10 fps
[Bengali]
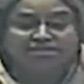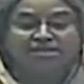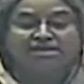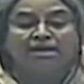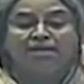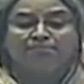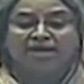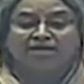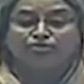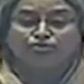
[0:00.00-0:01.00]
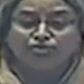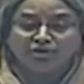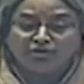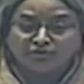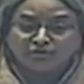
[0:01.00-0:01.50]
দেশের প্রায় দুই
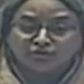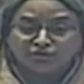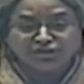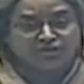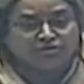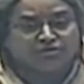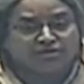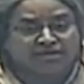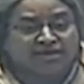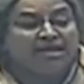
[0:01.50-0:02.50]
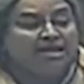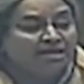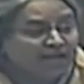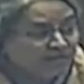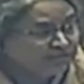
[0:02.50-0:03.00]
লক্ষ শিক্ষককে
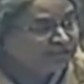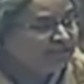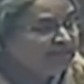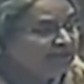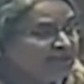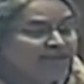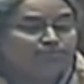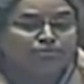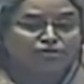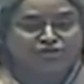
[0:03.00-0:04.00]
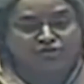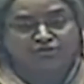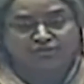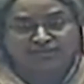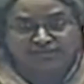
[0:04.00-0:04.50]
কাউন্সেলিংয়ের
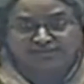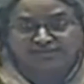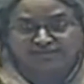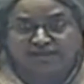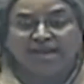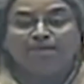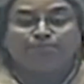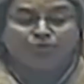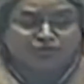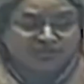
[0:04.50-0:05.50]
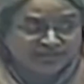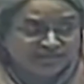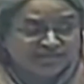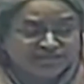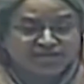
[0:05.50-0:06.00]
প্রশিক্ষণ দিচ্ছি
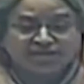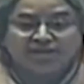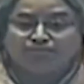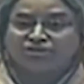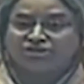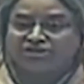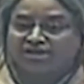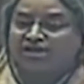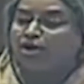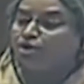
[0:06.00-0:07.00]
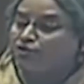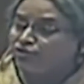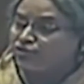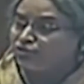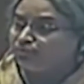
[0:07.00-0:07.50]
প্রতিটি শিক্ষা প্রতিষ্ঠানে
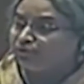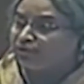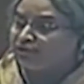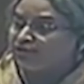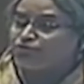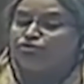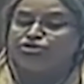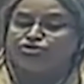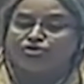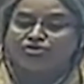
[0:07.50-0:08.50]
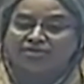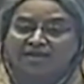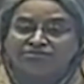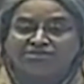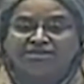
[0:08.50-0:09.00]
অন্ততপক্ষে দুইজন
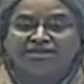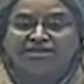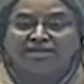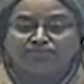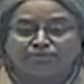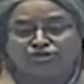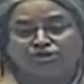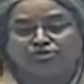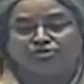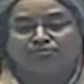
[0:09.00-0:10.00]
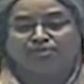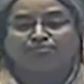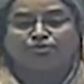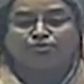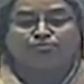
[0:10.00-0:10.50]
কাউন্সেলিংয়ে
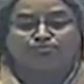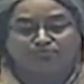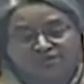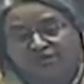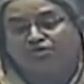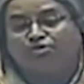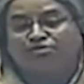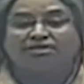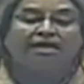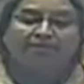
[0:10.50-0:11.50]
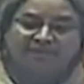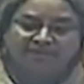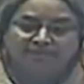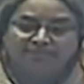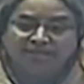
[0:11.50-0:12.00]
প্রশিক্ষণপ্রাপ্ত শিক্ষক থাকবেন